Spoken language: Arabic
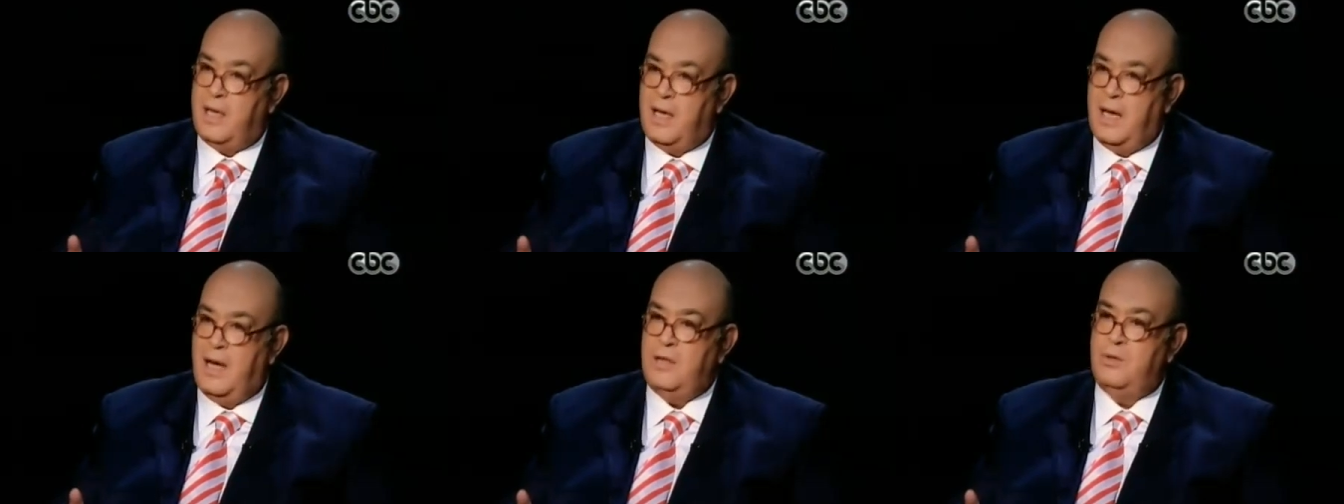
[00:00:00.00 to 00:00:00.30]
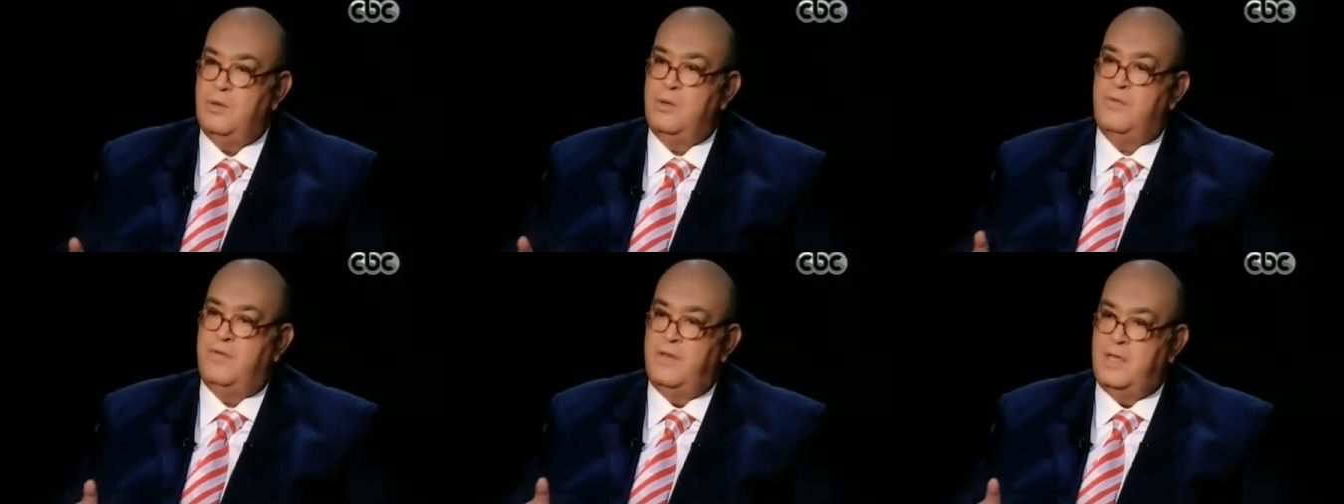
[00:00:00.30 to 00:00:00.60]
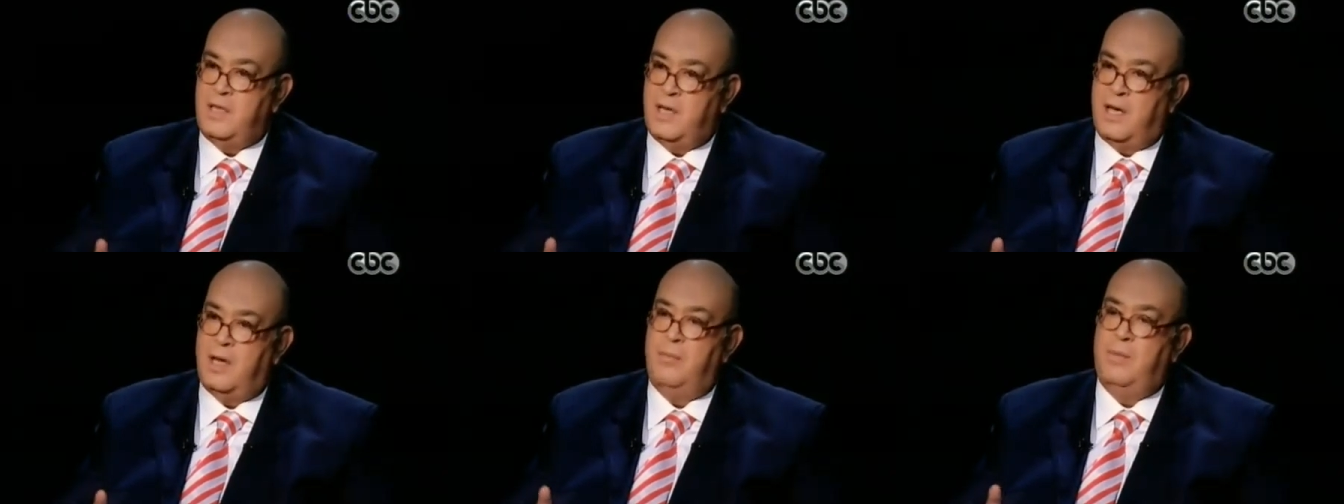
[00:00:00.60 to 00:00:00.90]
يحدث في
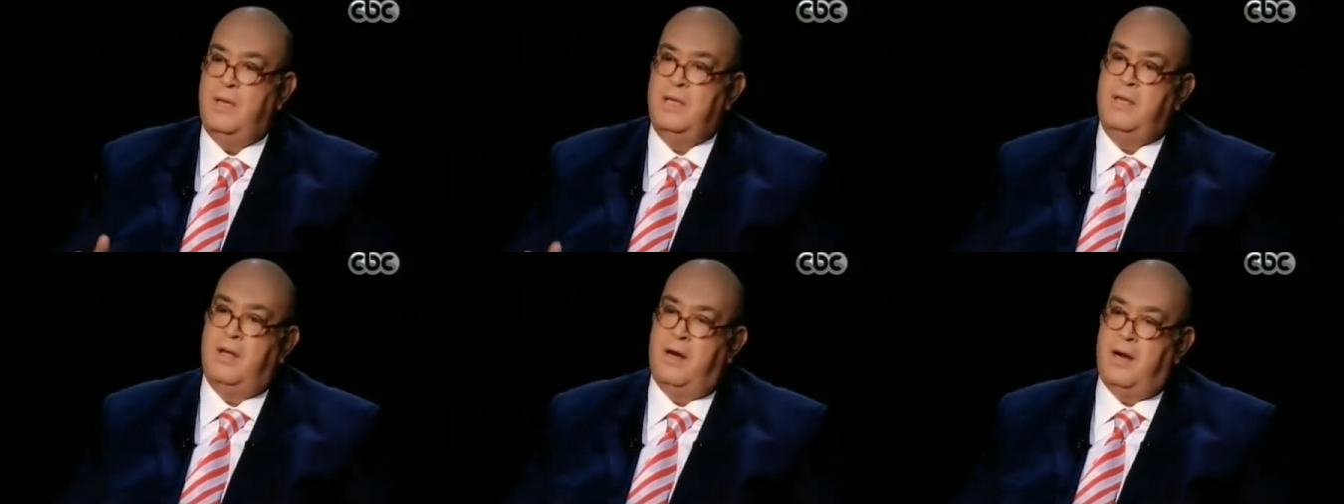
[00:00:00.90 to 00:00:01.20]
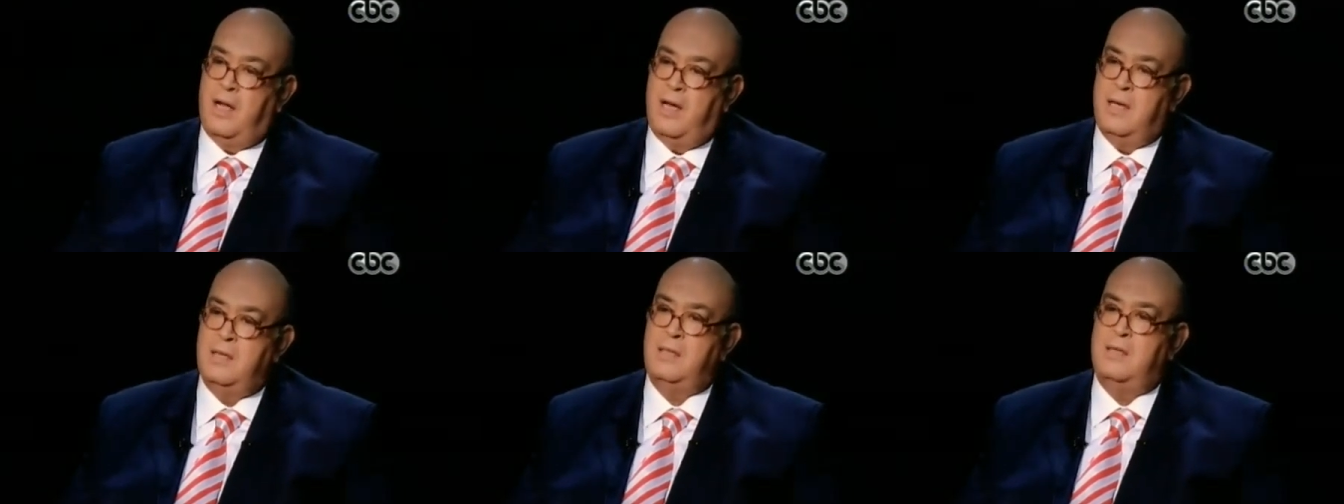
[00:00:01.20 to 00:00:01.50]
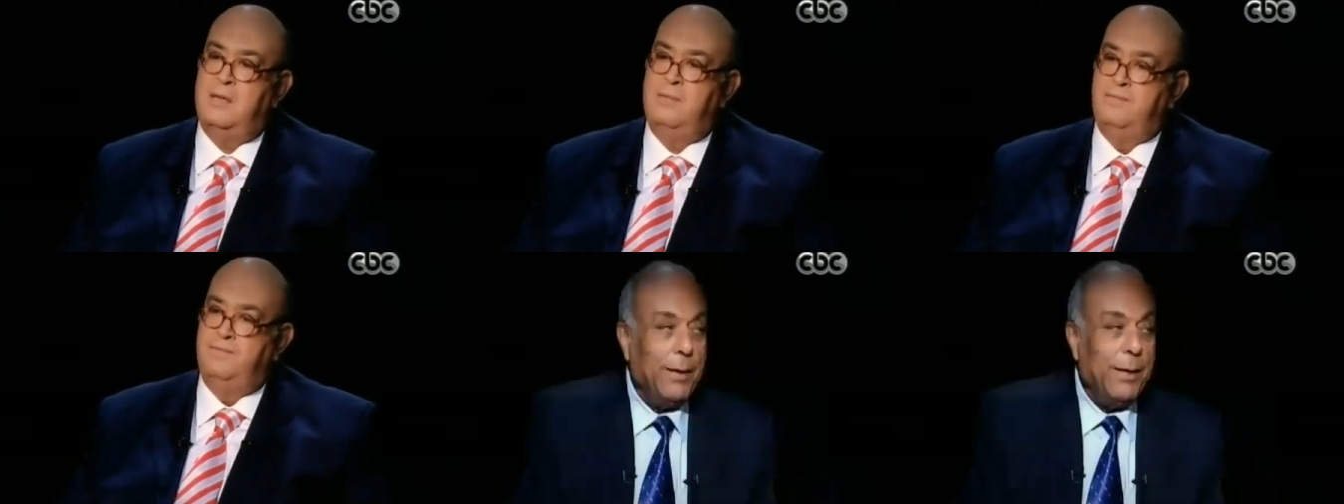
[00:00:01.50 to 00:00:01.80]
انتخابات
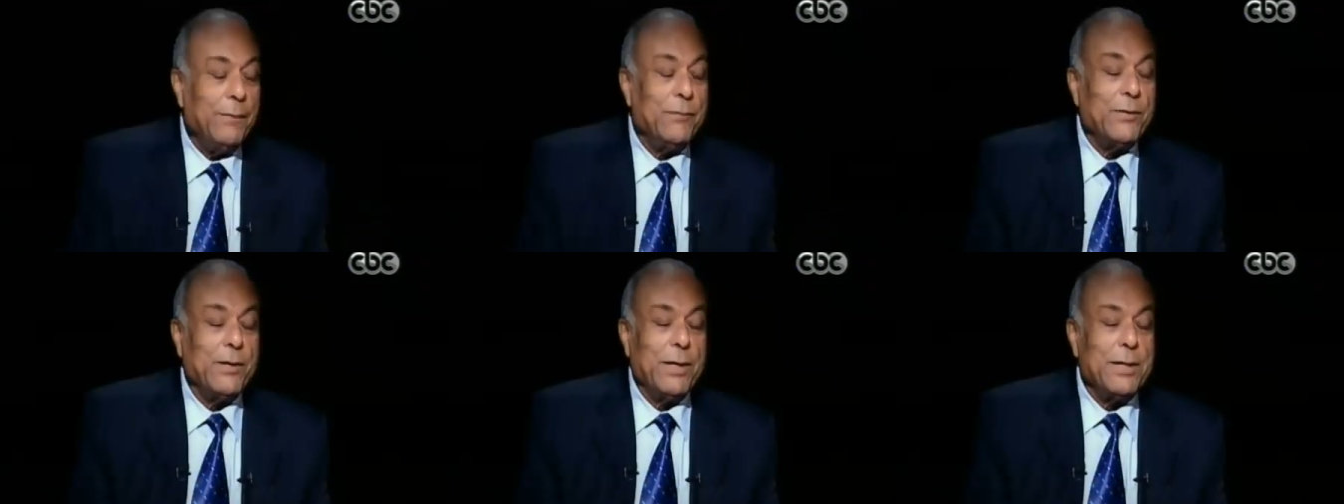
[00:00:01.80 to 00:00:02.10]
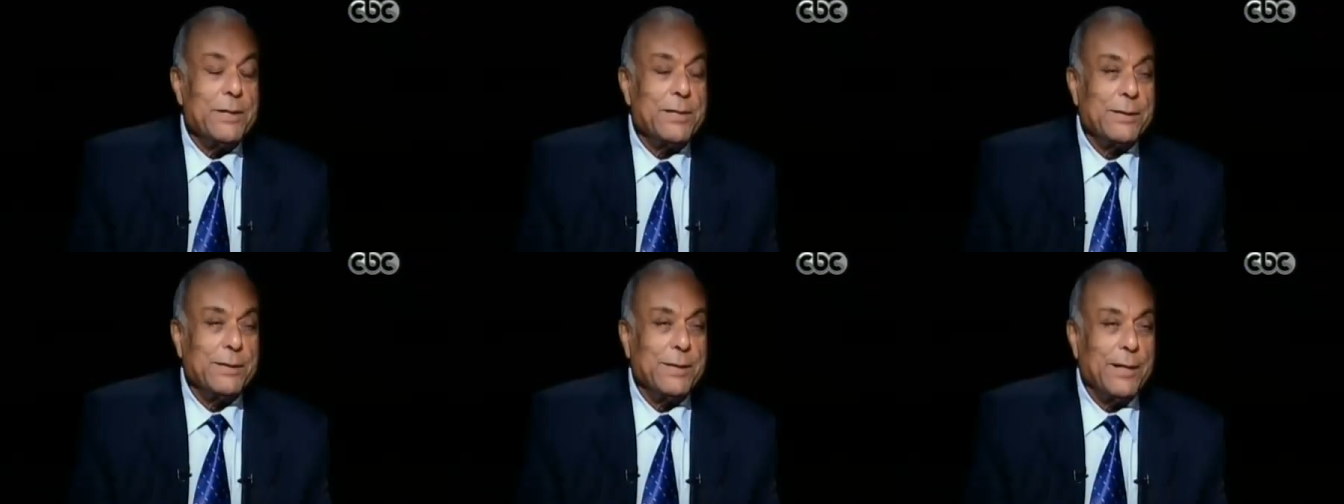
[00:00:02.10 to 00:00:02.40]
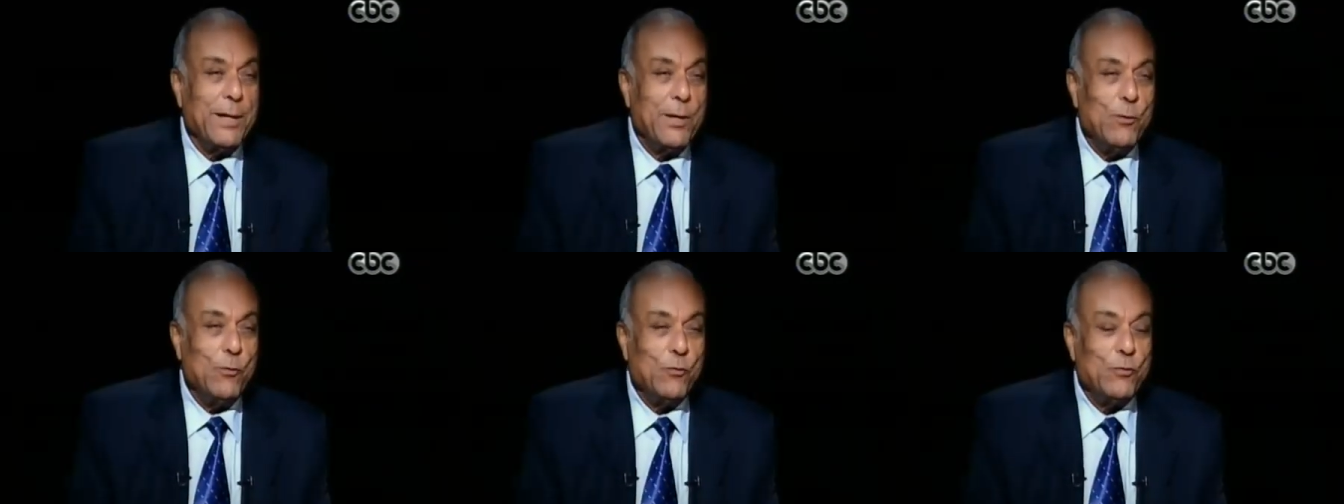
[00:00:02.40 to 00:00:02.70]
الرئاسة؟ آه، هيفضل هذا
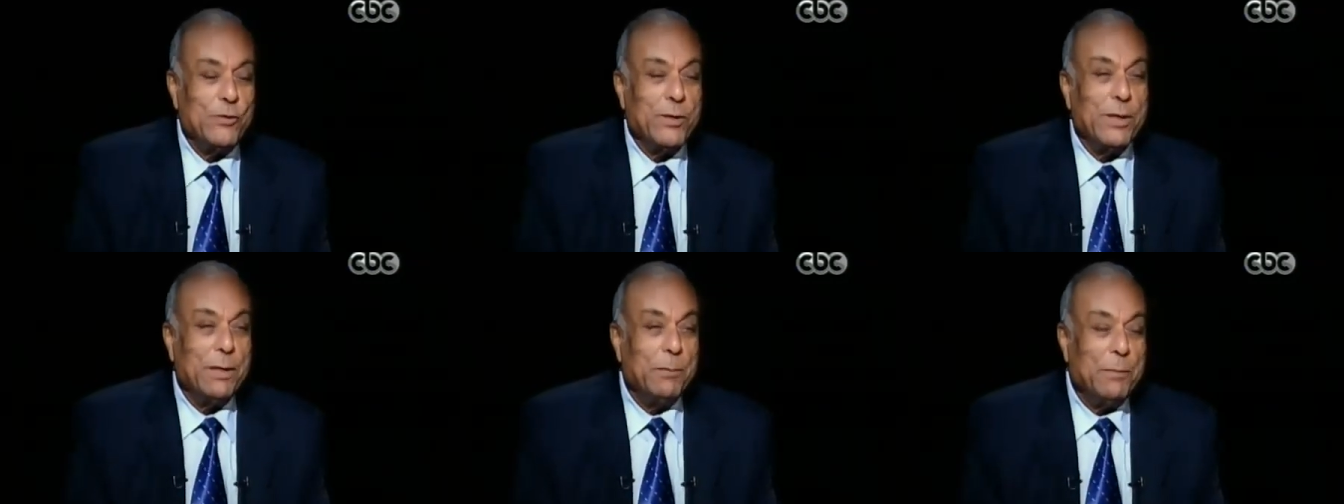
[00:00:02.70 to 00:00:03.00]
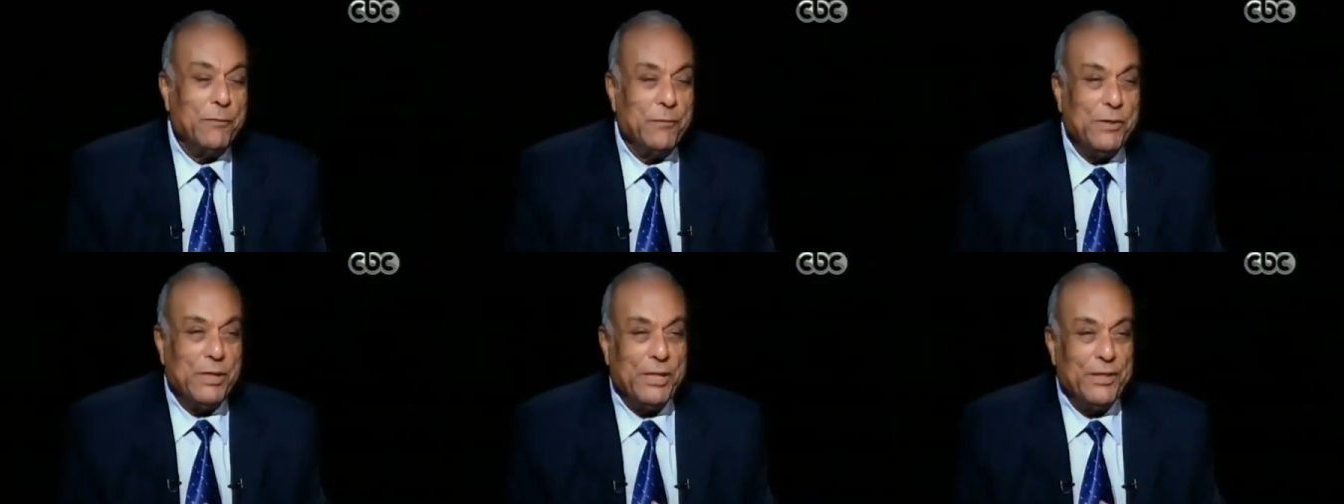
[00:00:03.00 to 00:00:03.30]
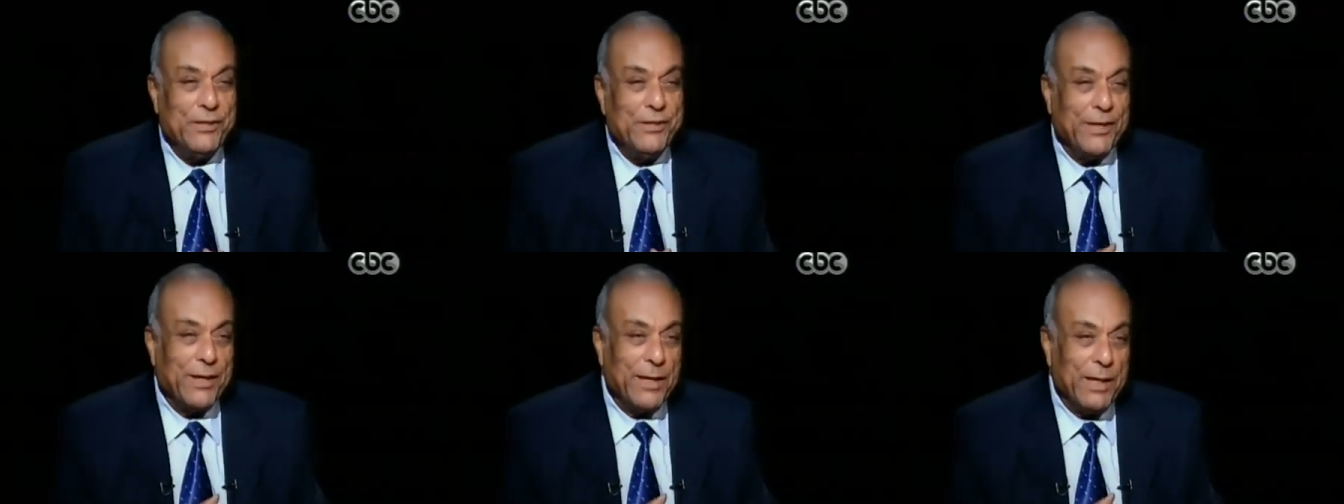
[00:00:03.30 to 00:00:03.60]
التخوف طالما فيه
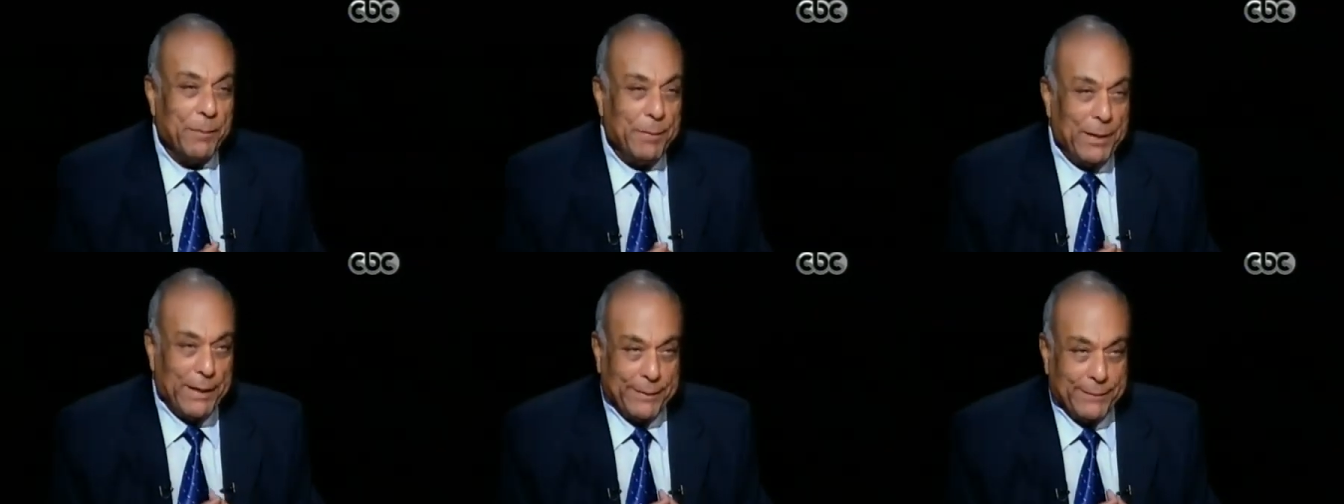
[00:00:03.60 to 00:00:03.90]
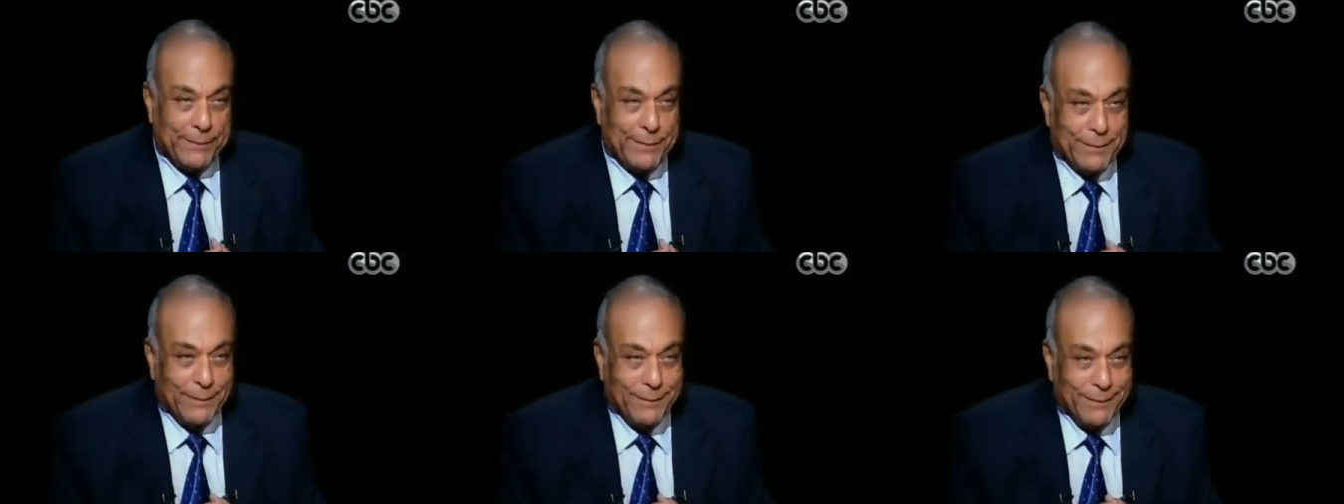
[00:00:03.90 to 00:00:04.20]
انتخابات